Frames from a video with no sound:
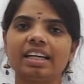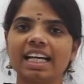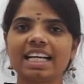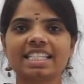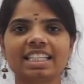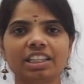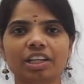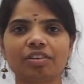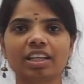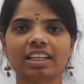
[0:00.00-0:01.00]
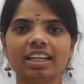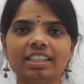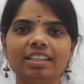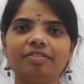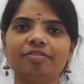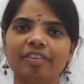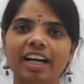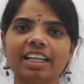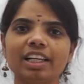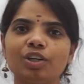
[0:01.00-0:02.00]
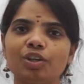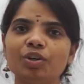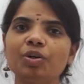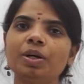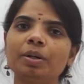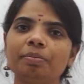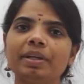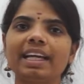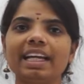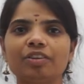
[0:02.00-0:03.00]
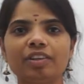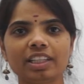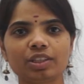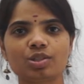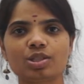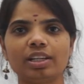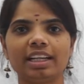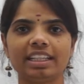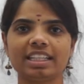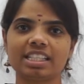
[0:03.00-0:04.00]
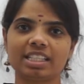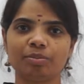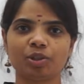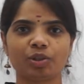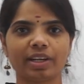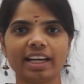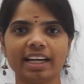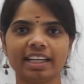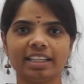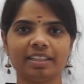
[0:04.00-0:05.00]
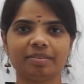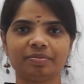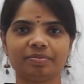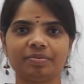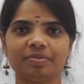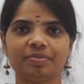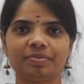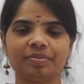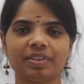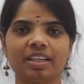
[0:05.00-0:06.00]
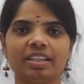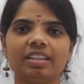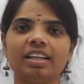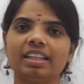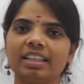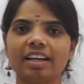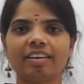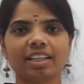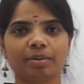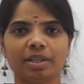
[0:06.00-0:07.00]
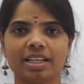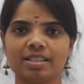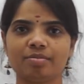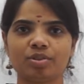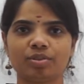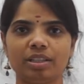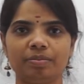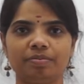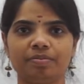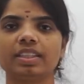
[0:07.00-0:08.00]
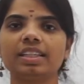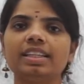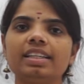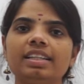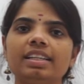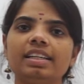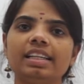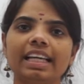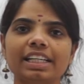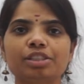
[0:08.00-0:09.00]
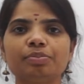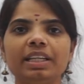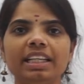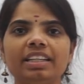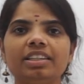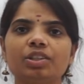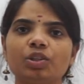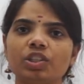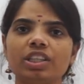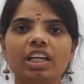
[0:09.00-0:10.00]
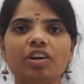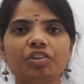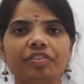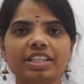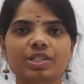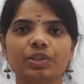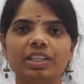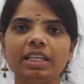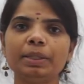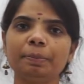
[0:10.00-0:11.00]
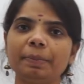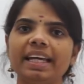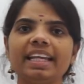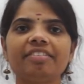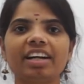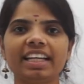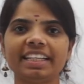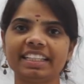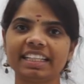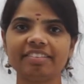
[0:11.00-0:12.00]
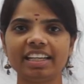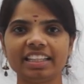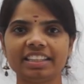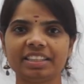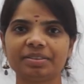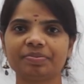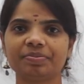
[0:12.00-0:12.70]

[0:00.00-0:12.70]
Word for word: రాసిన తర్వాత వాటిలో మీకు ఎటువంటి దుస్తులు అంటే ఇష్టమో కూడా రాయండి తర్వాత అభ్యాసం చూద్దాం లక్ష్మి కొత్త గౌను వేసుకొని మేరీ వాళ్ళ ఇంటికి వెళ్ళింది